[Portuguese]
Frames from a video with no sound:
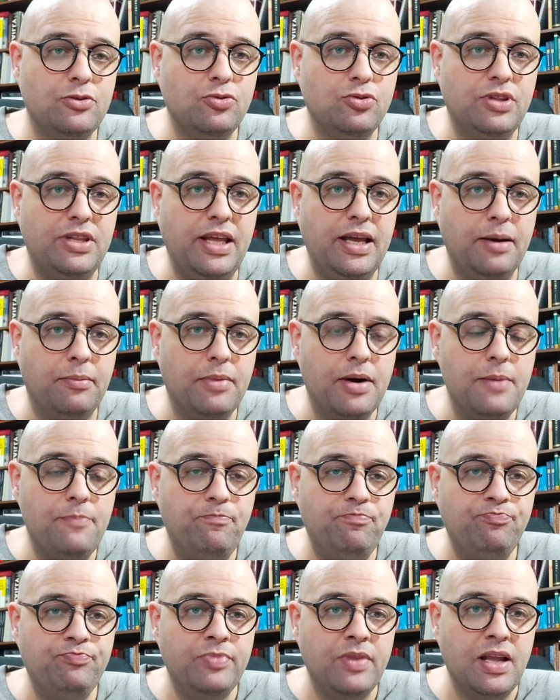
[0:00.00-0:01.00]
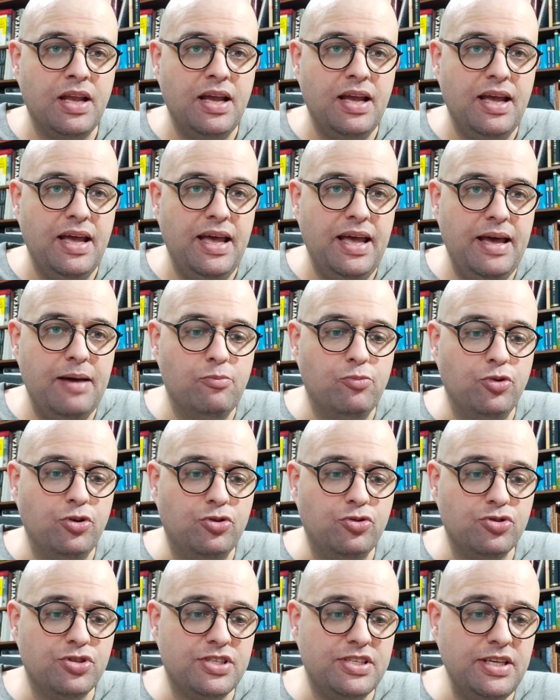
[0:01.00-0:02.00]
do tema é
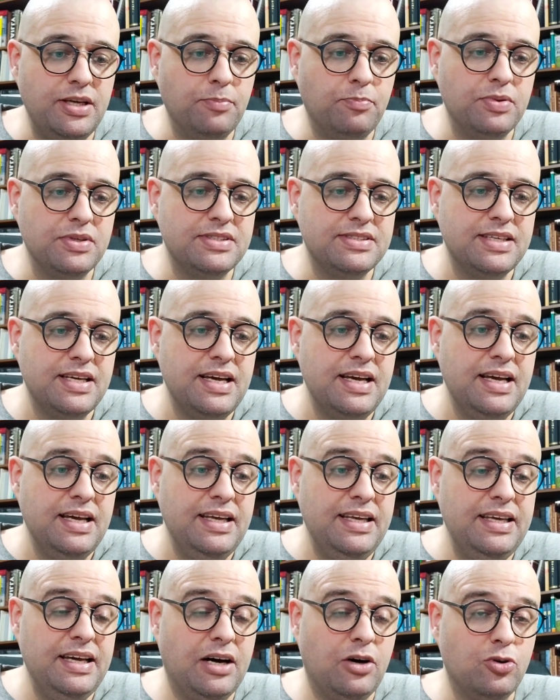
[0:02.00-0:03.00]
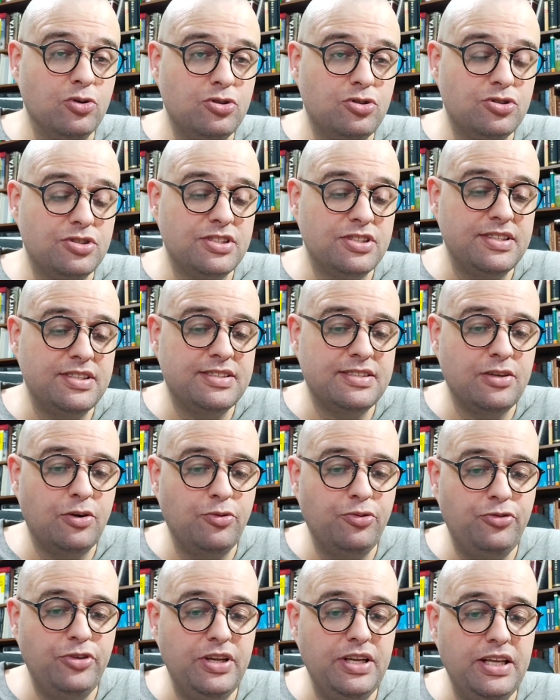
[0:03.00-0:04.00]
muito simples e há outros que são
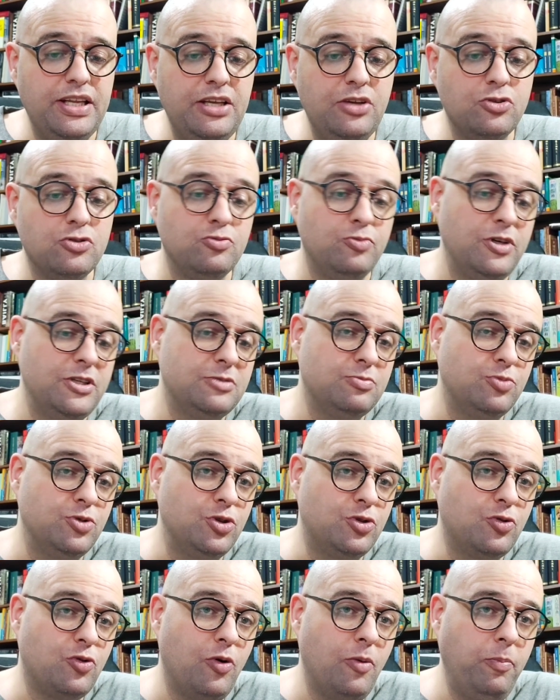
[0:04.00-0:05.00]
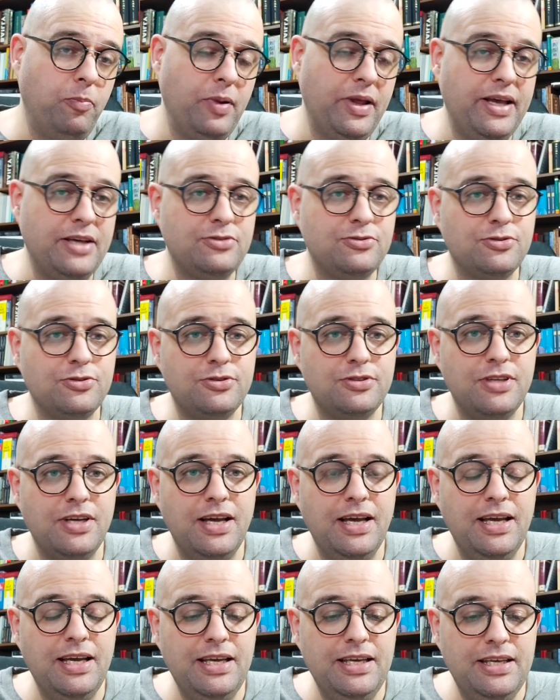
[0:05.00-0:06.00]
fininhos, mas muito complexos
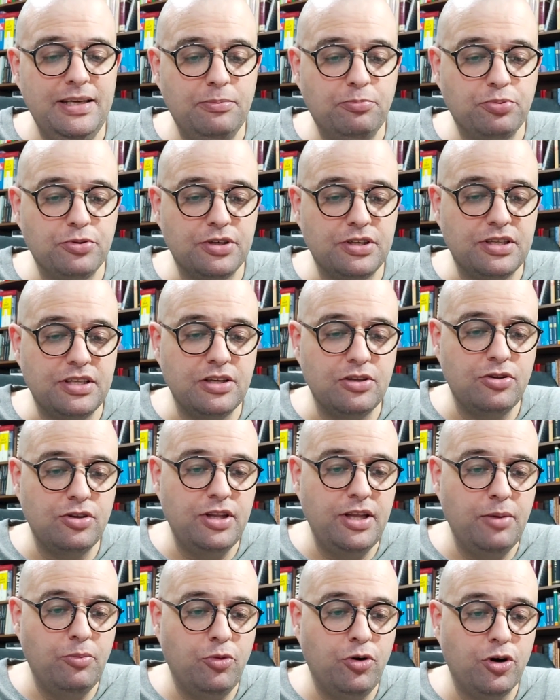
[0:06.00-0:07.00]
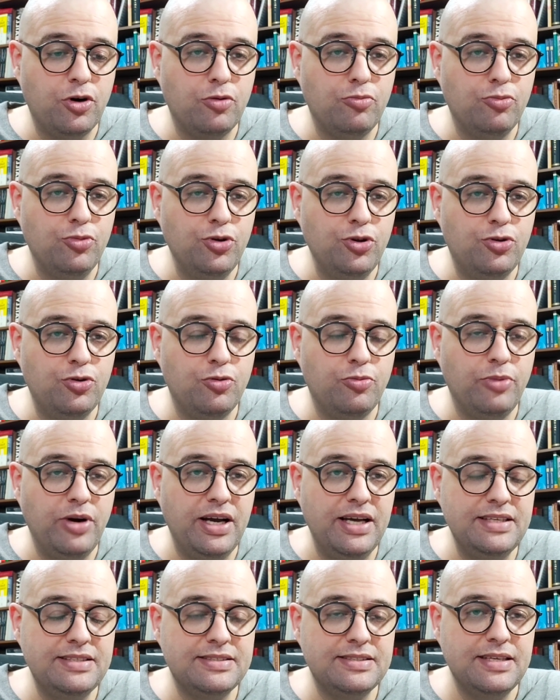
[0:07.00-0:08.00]
e, portanto, demoram muito
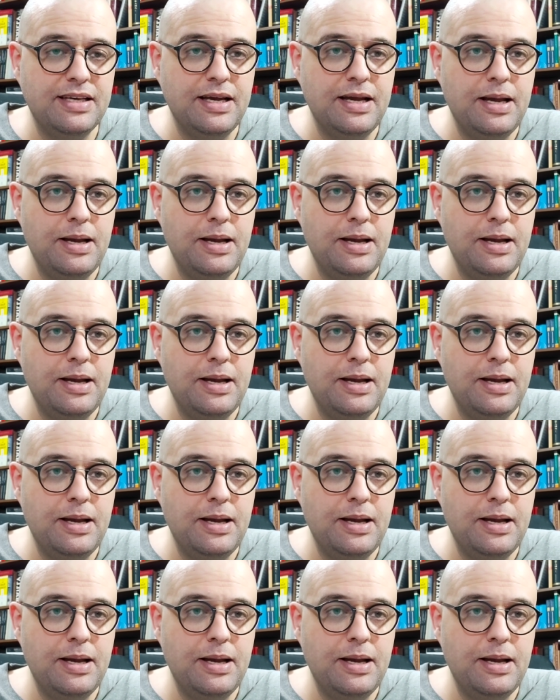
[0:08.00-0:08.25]
mais